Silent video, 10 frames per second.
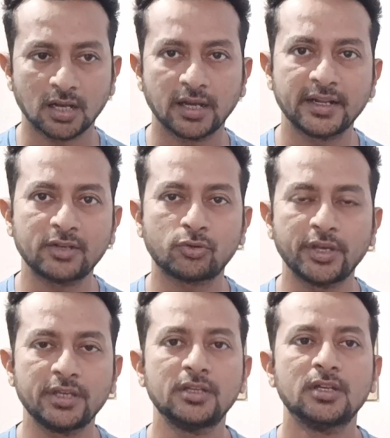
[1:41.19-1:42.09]
अगर एक
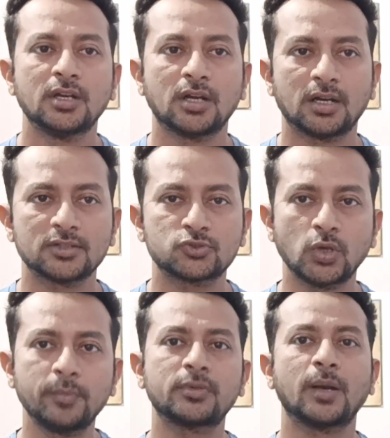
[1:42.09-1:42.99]
कोई
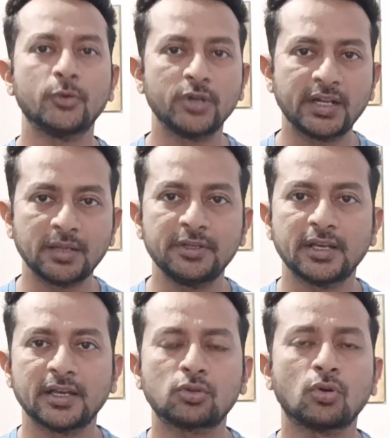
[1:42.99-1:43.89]
स्विम कम्युनिटी भी
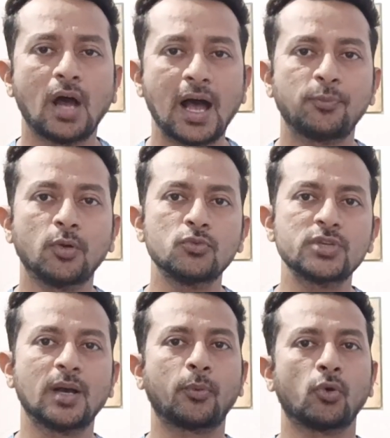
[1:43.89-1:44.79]
है तो आप लोग
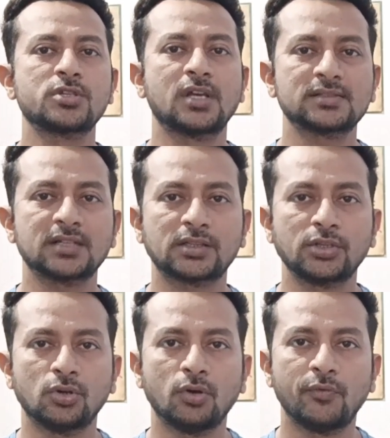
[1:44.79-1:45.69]
मुझे अप्रोच कर
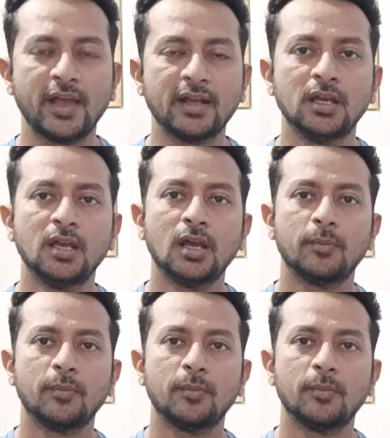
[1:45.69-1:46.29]
सकते हो वेर